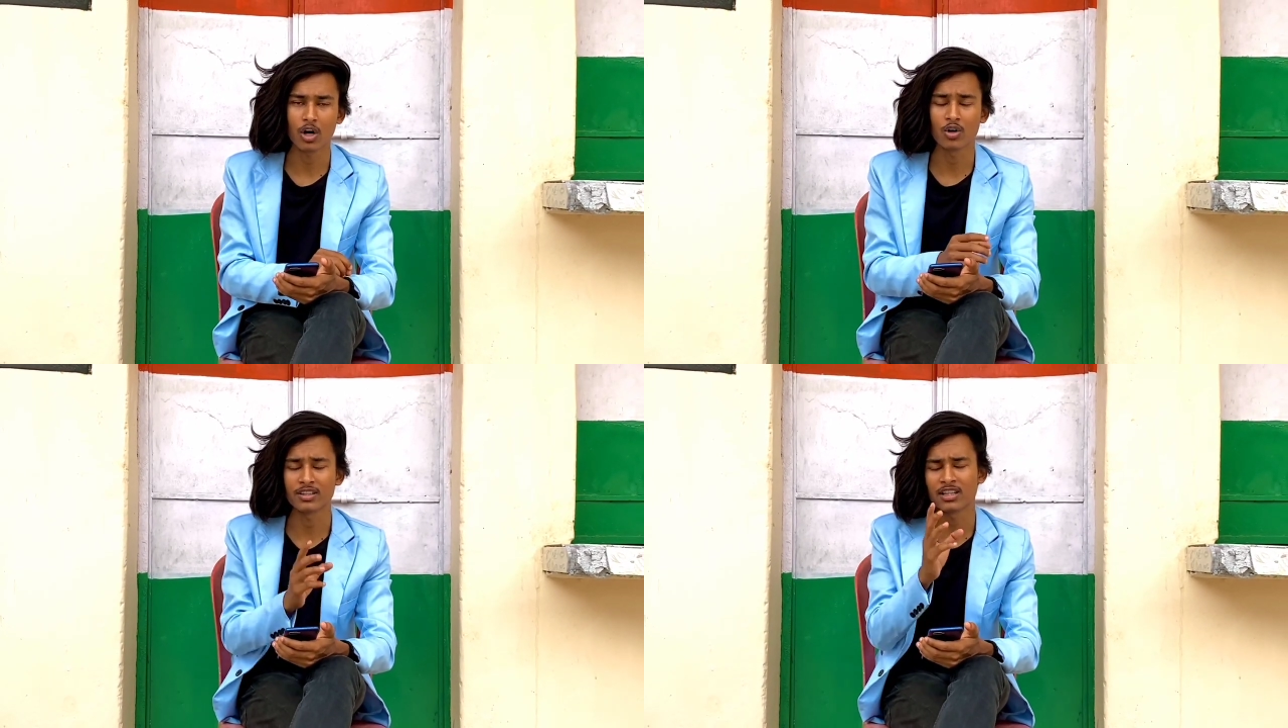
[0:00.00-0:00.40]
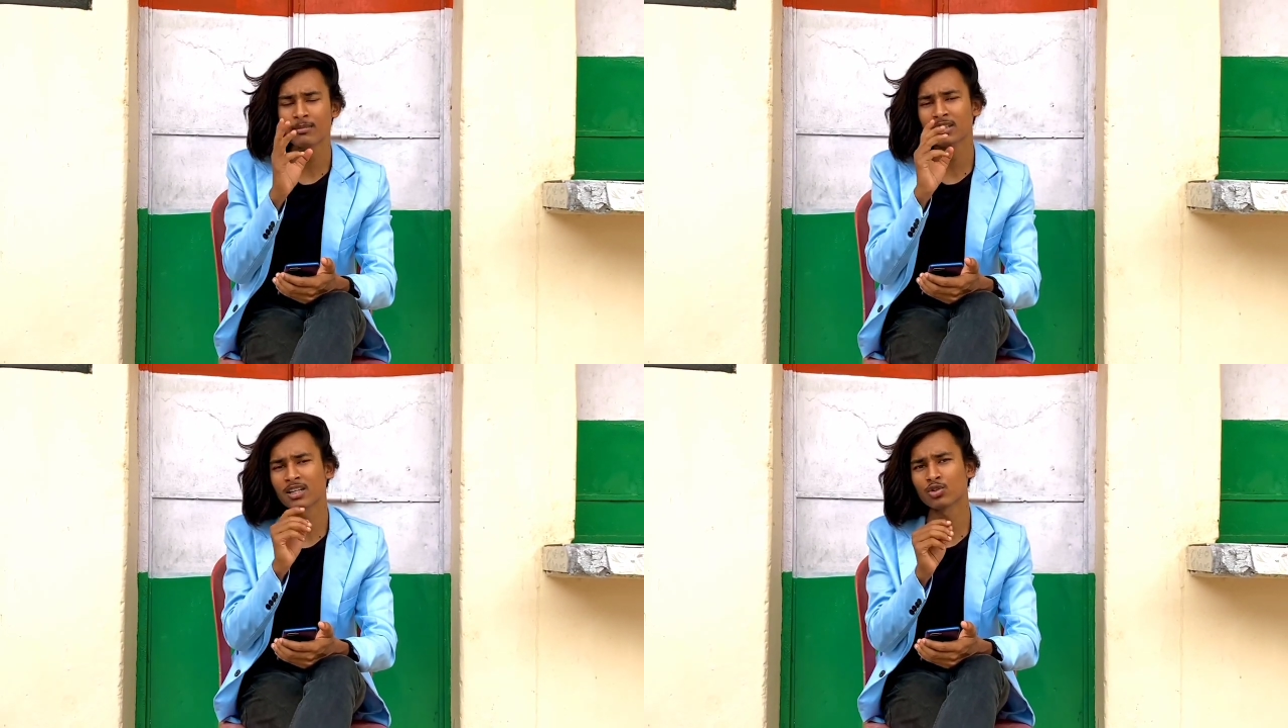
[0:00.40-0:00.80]
और इतना
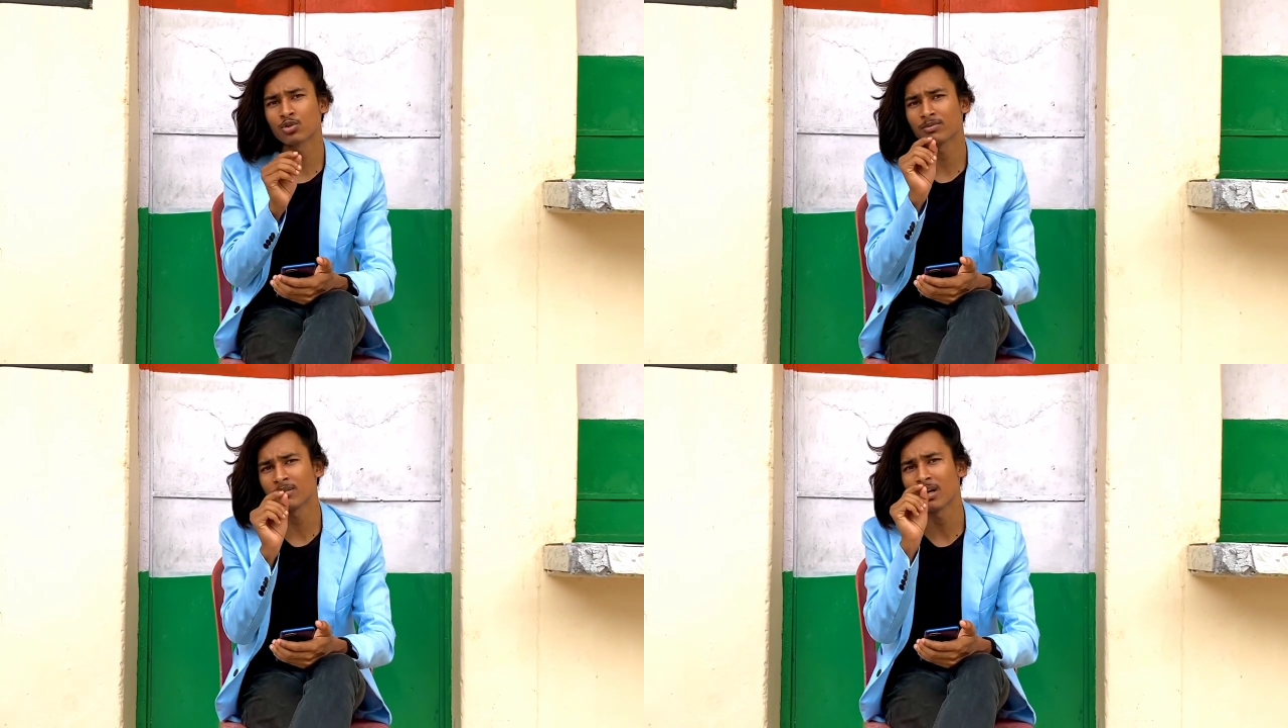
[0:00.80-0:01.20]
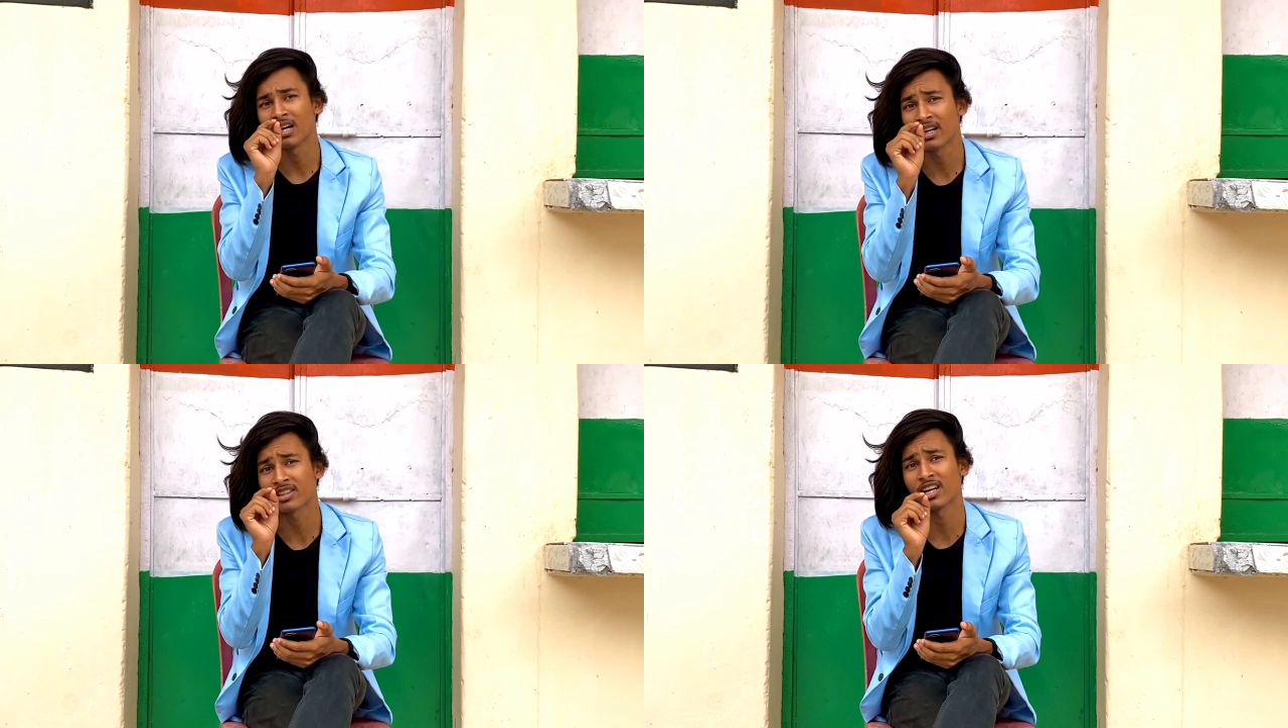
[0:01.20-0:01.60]
बता दो तुम दिन में
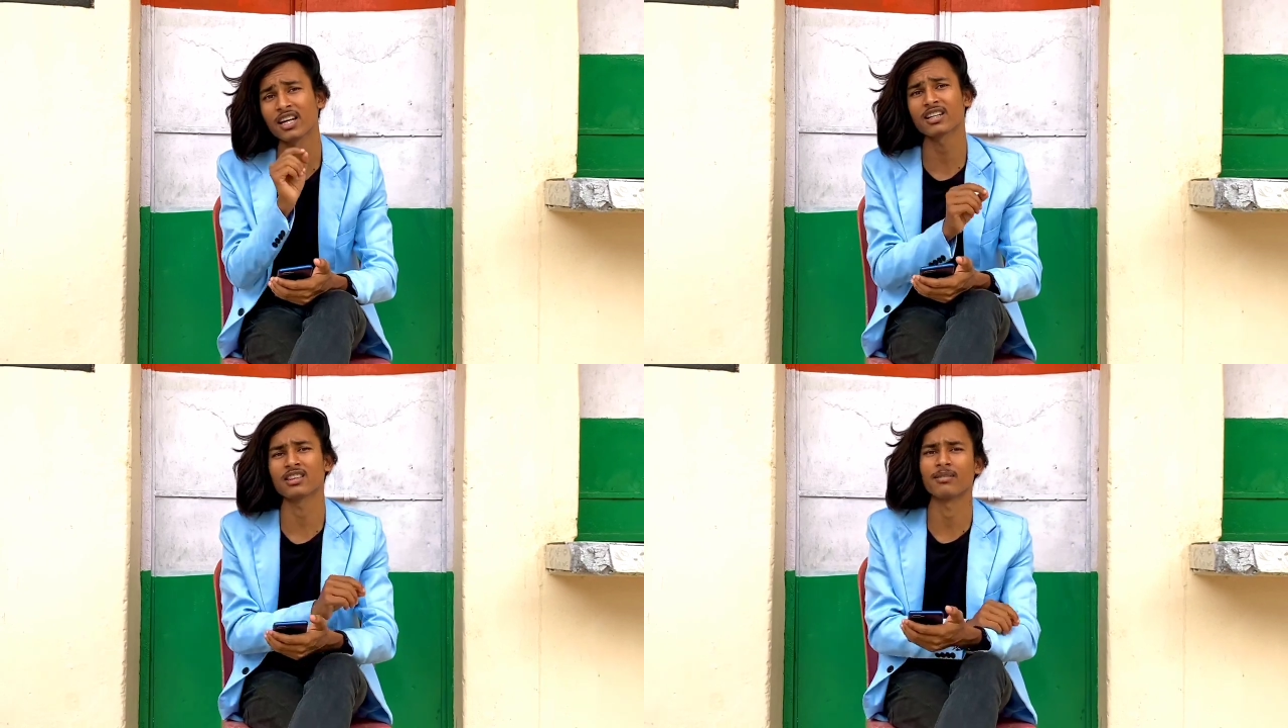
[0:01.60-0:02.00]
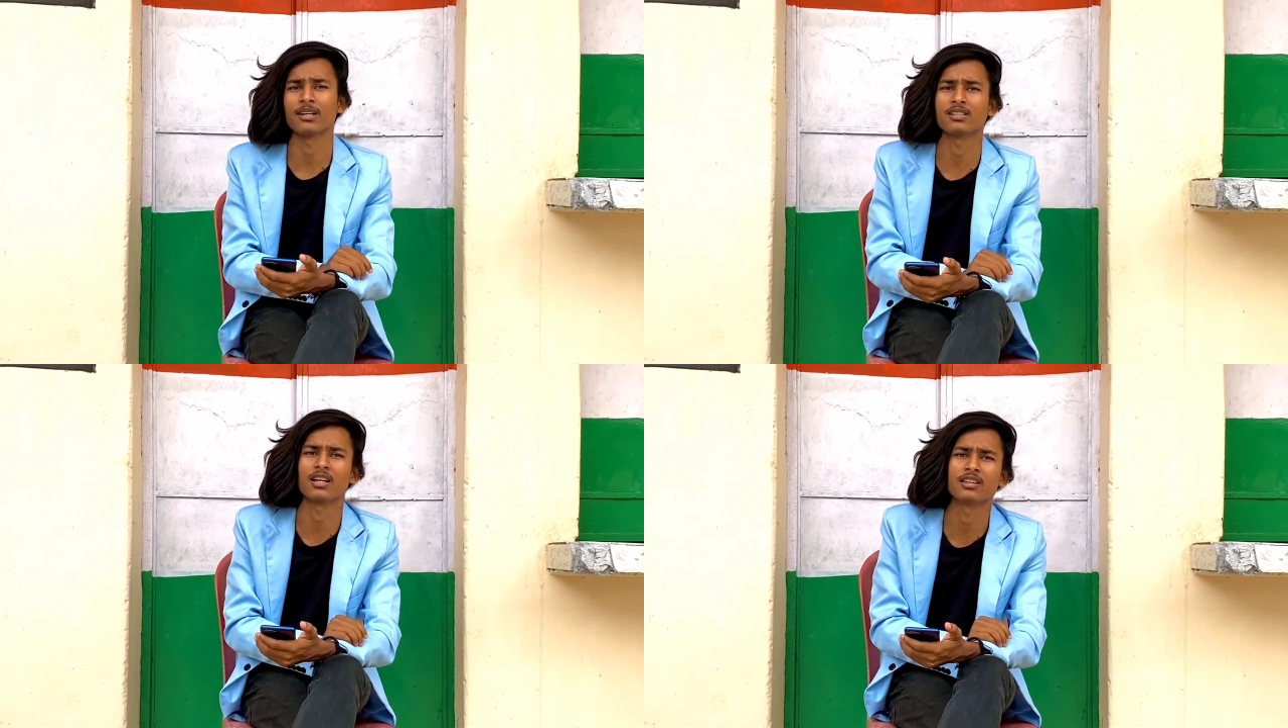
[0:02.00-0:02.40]
हथियार कितने बार
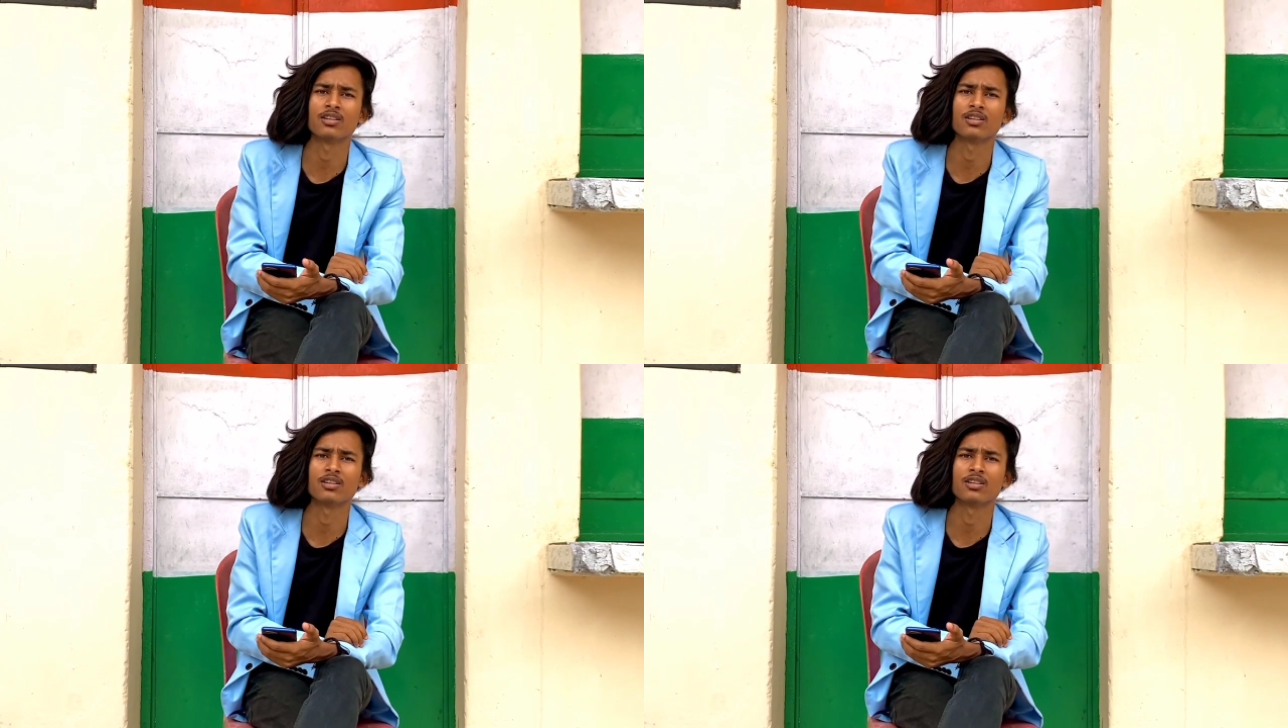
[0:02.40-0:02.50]
चलाते